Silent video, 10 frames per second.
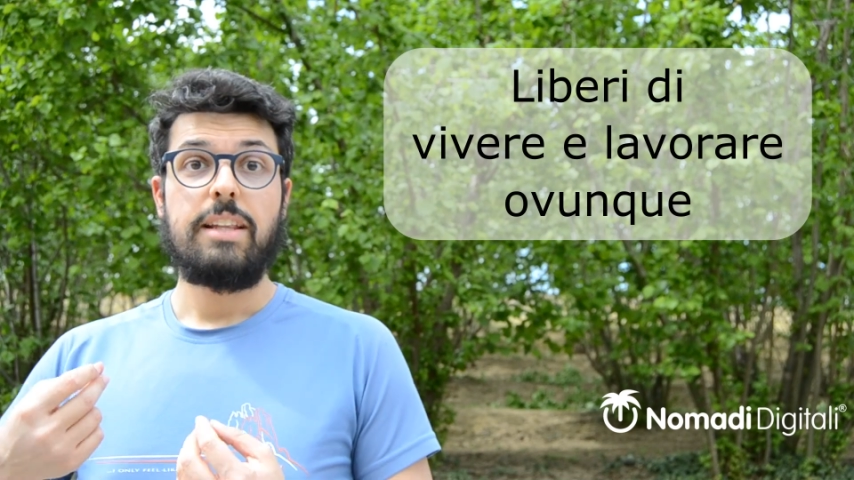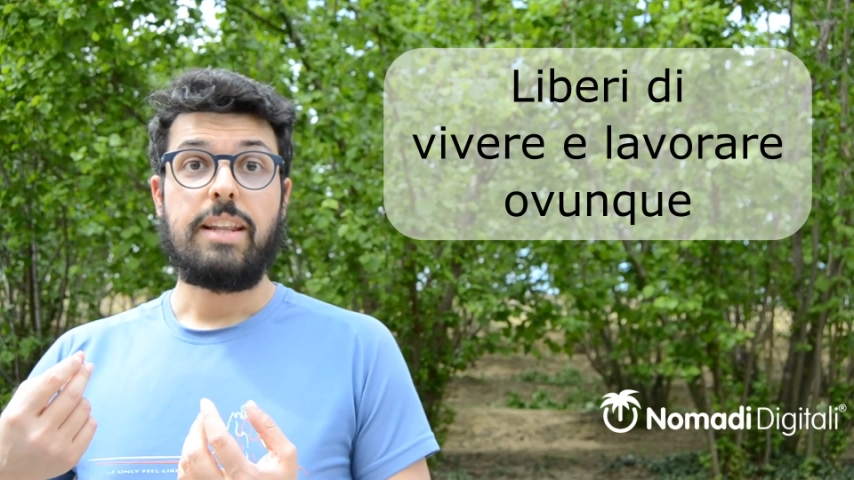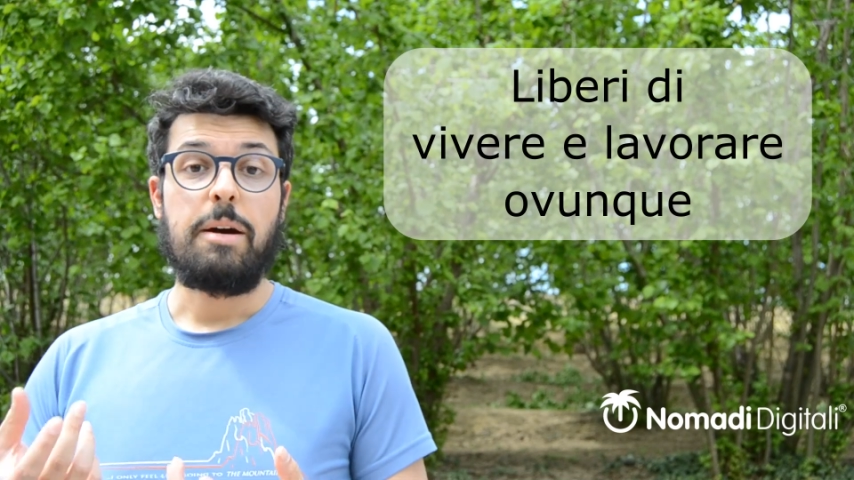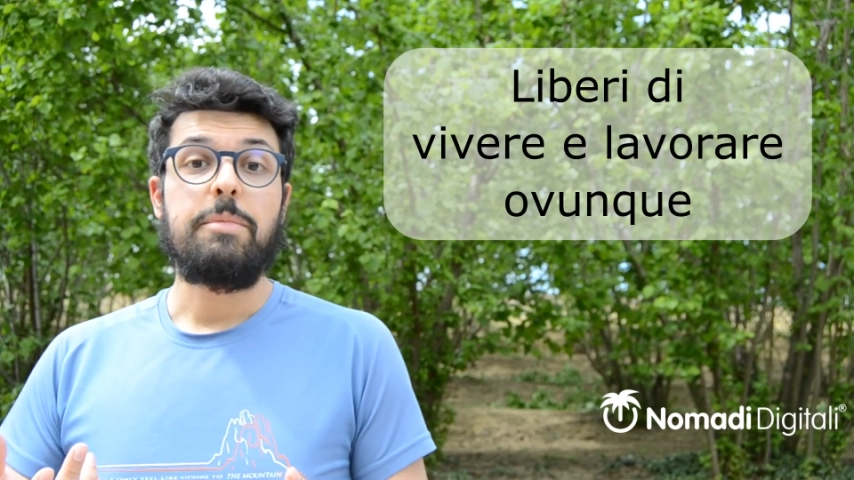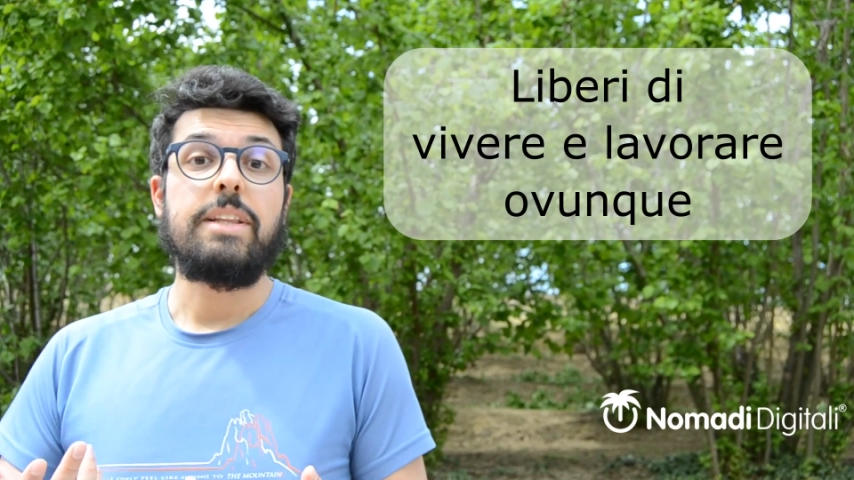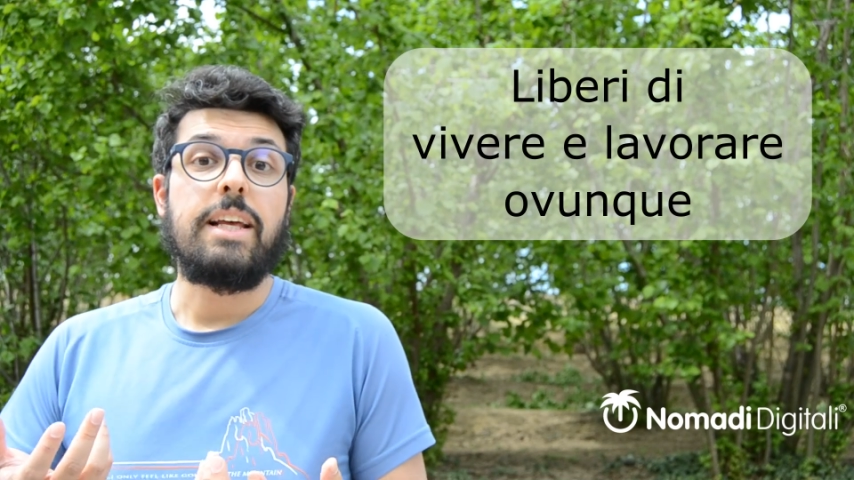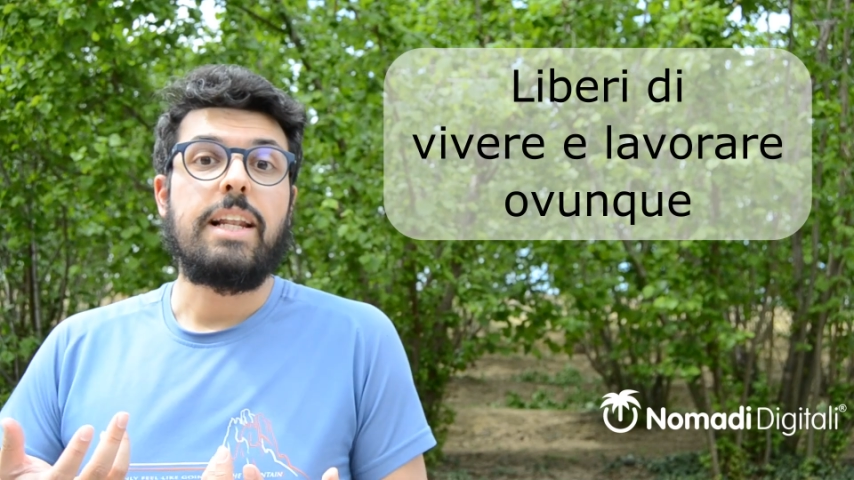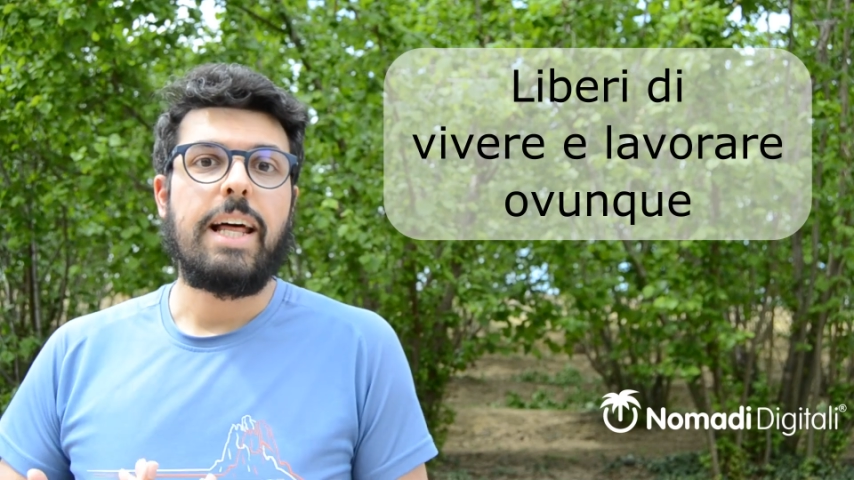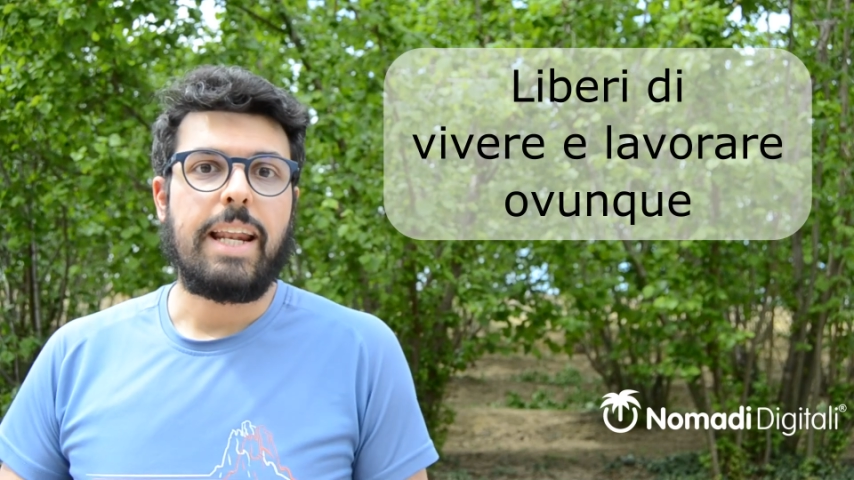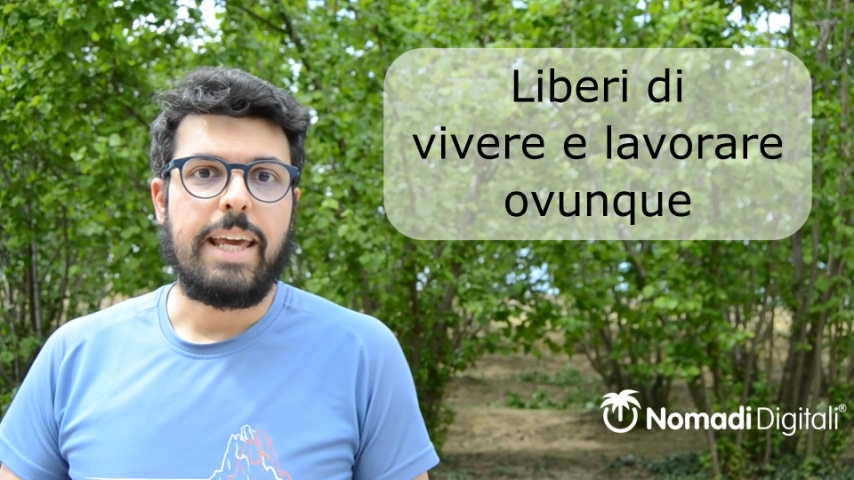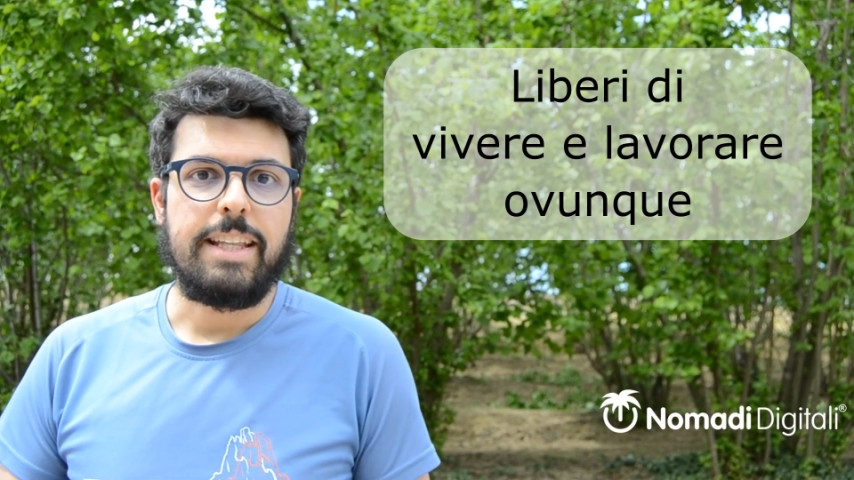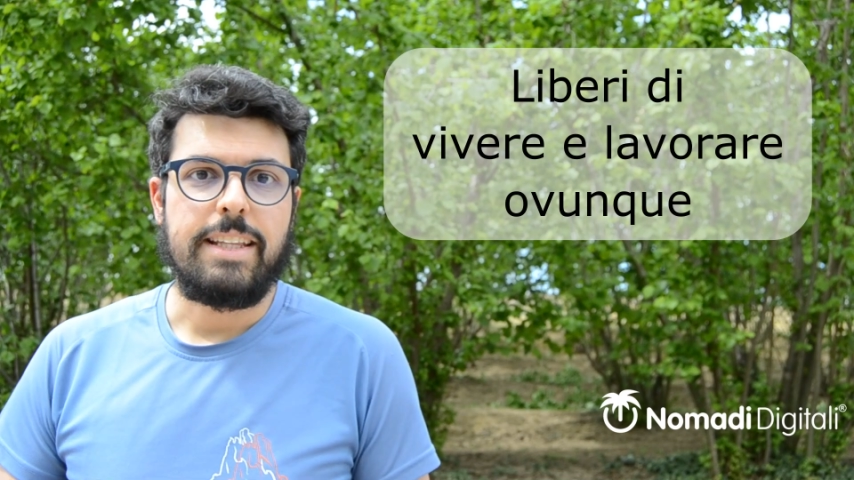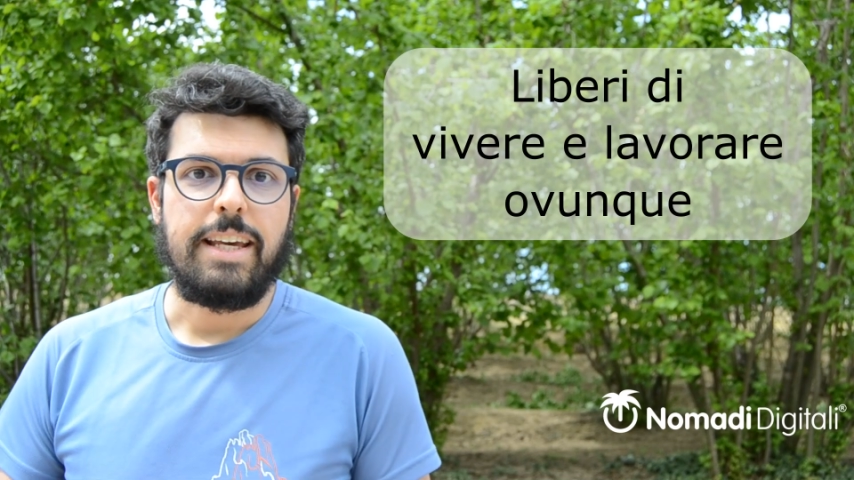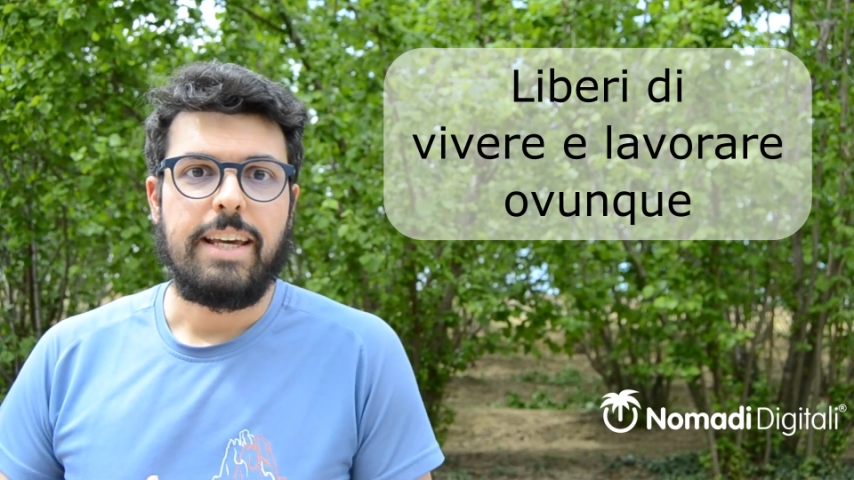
Tramite la rete